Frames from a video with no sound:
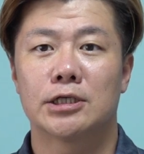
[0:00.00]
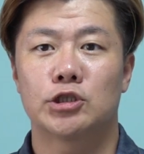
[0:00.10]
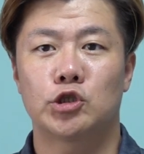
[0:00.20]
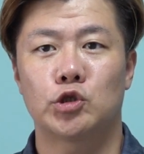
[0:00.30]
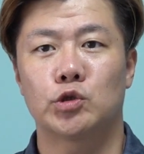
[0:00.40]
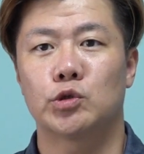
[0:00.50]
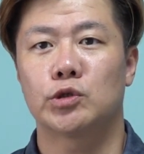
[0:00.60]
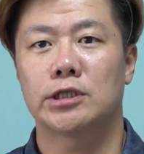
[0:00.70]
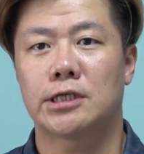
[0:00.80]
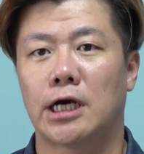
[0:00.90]
週
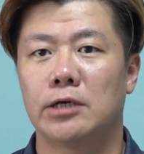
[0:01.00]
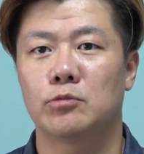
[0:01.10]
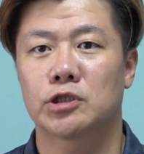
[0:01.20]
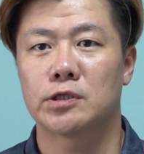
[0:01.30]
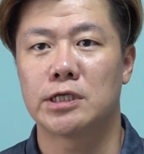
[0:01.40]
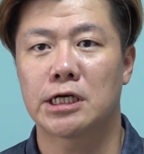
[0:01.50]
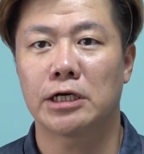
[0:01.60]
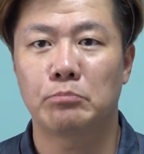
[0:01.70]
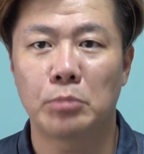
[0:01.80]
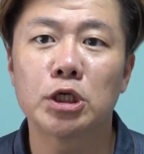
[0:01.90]
1回もしくは2
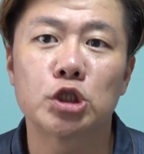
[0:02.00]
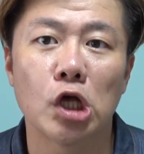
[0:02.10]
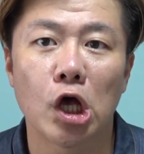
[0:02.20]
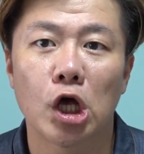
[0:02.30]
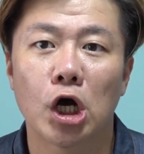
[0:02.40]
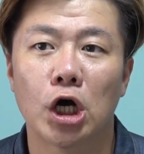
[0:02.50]
回ペースで